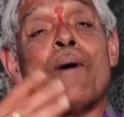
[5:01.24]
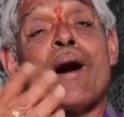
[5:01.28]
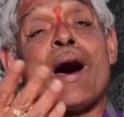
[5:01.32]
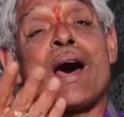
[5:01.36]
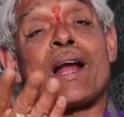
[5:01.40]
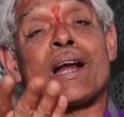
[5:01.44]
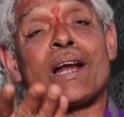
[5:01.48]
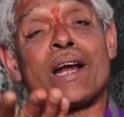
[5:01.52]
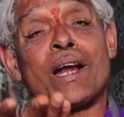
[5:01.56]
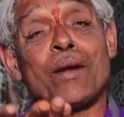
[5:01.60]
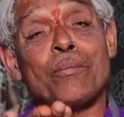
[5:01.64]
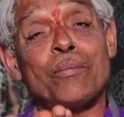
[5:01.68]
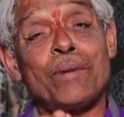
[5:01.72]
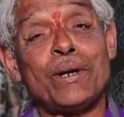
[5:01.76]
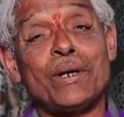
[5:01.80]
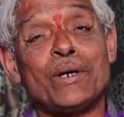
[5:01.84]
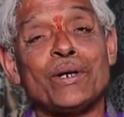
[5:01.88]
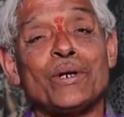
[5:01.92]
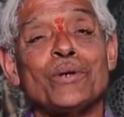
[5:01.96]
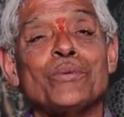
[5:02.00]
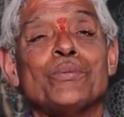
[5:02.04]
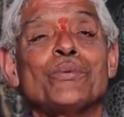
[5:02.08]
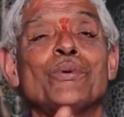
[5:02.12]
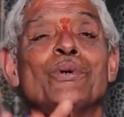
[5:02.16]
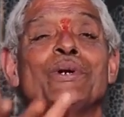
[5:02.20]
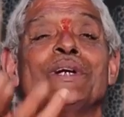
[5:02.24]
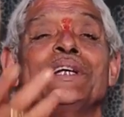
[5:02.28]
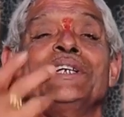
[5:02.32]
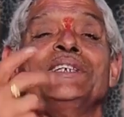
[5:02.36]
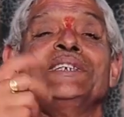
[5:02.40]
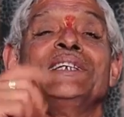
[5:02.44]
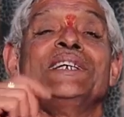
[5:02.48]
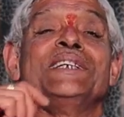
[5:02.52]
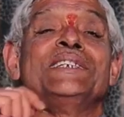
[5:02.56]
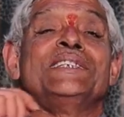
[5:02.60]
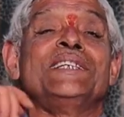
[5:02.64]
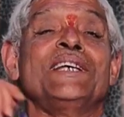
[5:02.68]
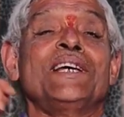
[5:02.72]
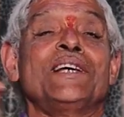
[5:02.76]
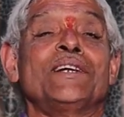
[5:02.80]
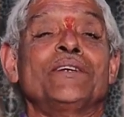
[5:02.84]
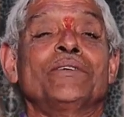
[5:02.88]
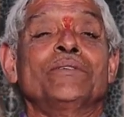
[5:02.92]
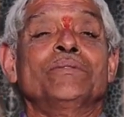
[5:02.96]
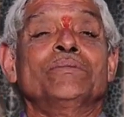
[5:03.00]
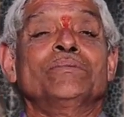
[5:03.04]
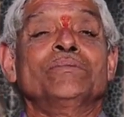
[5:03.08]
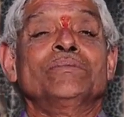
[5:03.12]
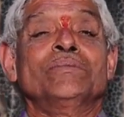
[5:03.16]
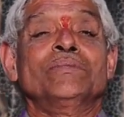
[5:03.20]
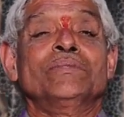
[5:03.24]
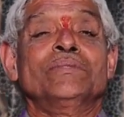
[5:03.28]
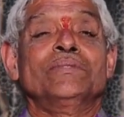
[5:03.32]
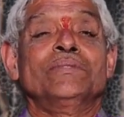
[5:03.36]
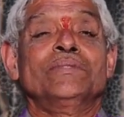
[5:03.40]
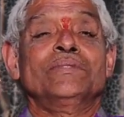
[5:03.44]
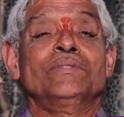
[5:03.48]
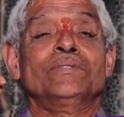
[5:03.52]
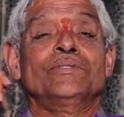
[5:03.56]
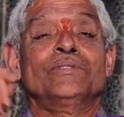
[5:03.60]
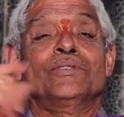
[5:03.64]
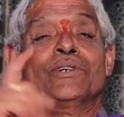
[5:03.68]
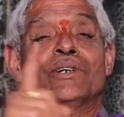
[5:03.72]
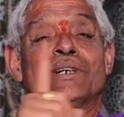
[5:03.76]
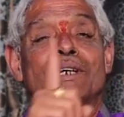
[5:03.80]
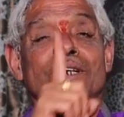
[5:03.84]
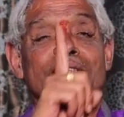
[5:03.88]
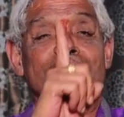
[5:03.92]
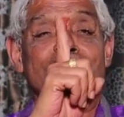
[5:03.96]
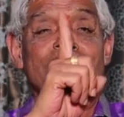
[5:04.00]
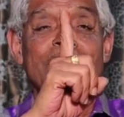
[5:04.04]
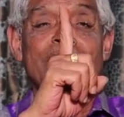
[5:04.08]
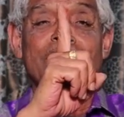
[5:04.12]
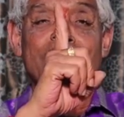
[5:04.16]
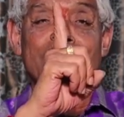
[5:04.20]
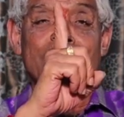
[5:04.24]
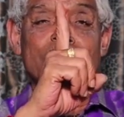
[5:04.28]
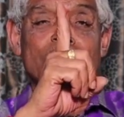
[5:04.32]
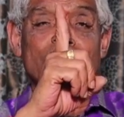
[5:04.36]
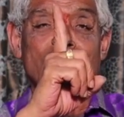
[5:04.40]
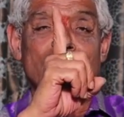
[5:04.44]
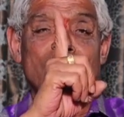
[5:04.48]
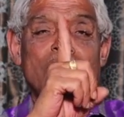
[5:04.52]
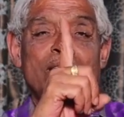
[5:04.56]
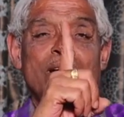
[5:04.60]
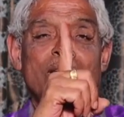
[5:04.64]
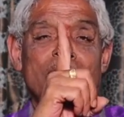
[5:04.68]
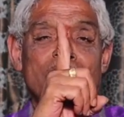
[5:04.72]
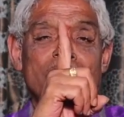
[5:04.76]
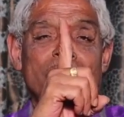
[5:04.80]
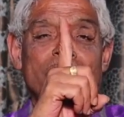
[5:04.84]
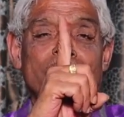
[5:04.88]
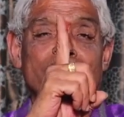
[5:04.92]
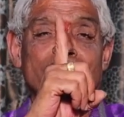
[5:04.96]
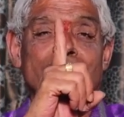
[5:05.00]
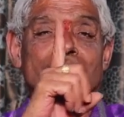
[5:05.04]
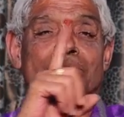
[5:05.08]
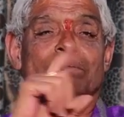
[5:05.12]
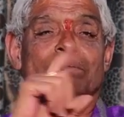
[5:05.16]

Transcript: పార్లమెంటుకు పోటీ చేశారు ఒక్క జయకృష్ణ గారు